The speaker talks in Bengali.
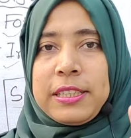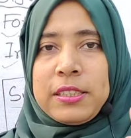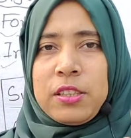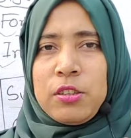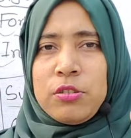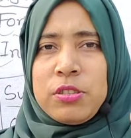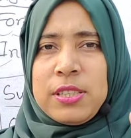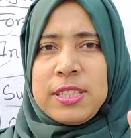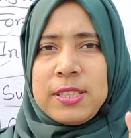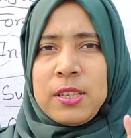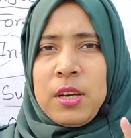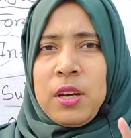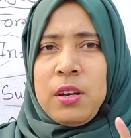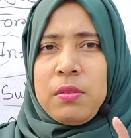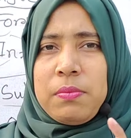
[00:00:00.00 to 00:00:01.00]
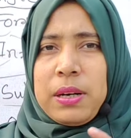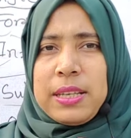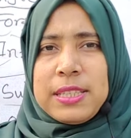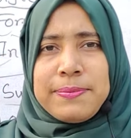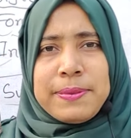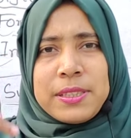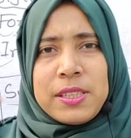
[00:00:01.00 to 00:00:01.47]
এটা একটা হচ্ছে
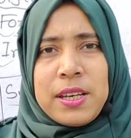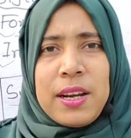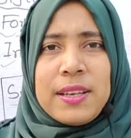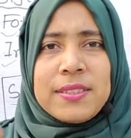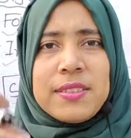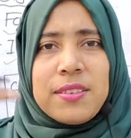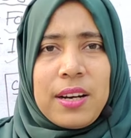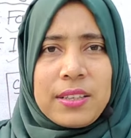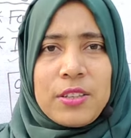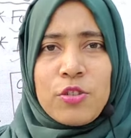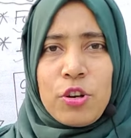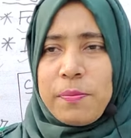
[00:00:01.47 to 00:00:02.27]
মানে স্পেশালাইজড একটা